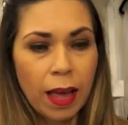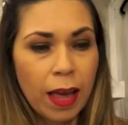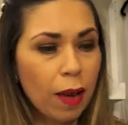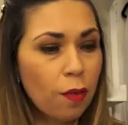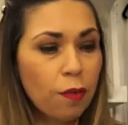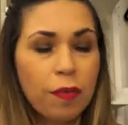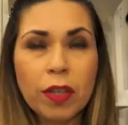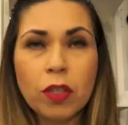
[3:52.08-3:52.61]

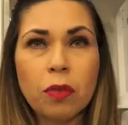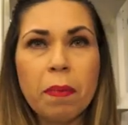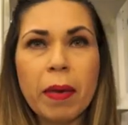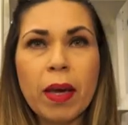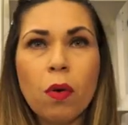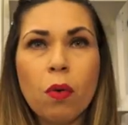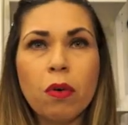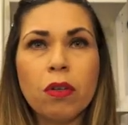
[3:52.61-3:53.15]
É um vídeo
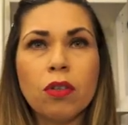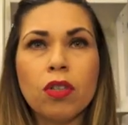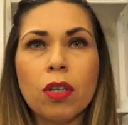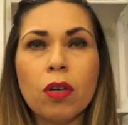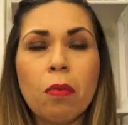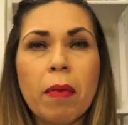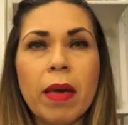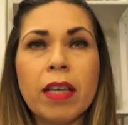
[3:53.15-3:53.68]
bem
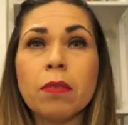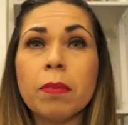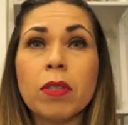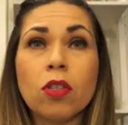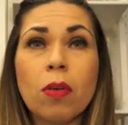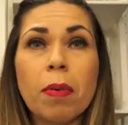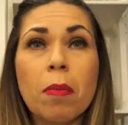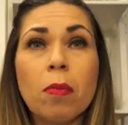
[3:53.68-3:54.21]
curtinho mesmo, é
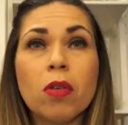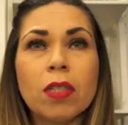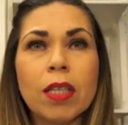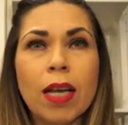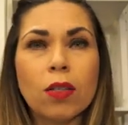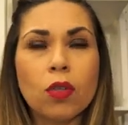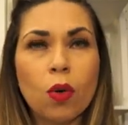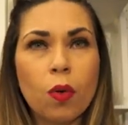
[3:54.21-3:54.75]
só pra
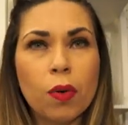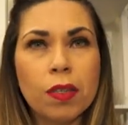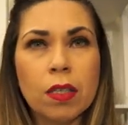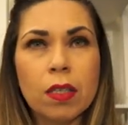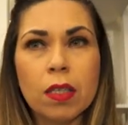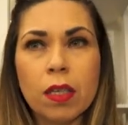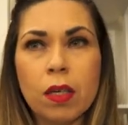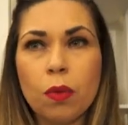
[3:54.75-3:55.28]
mostrar as
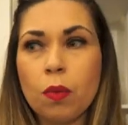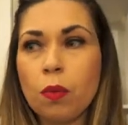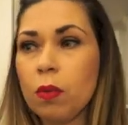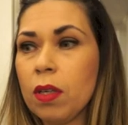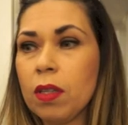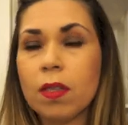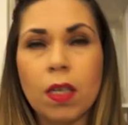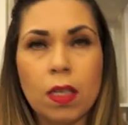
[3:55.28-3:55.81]
coisas que eu
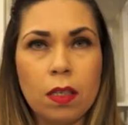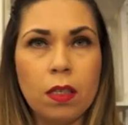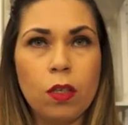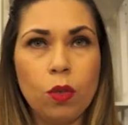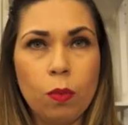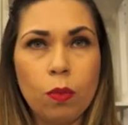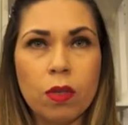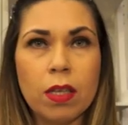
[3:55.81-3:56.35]
esqueci
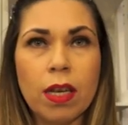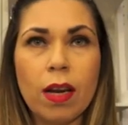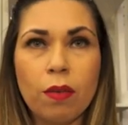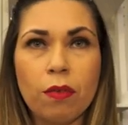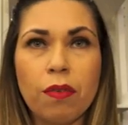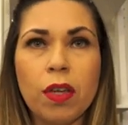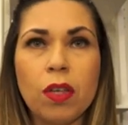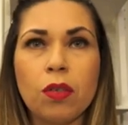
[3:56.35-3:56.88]
de mostrar
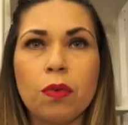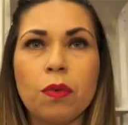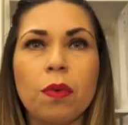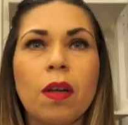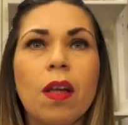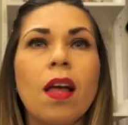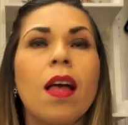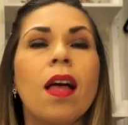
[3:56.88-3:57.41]
no
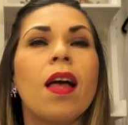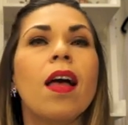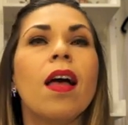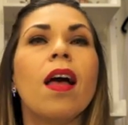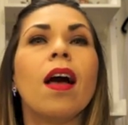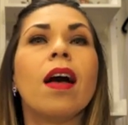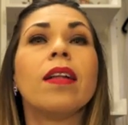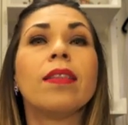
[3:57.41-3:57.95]
vídeo
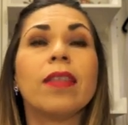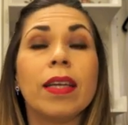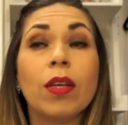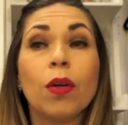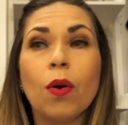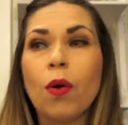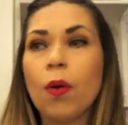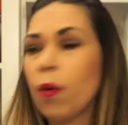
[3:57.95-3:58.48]

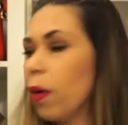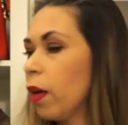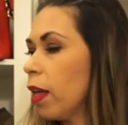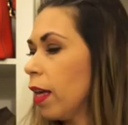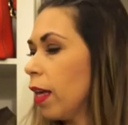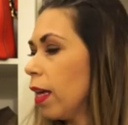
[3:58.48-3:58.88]
anterior.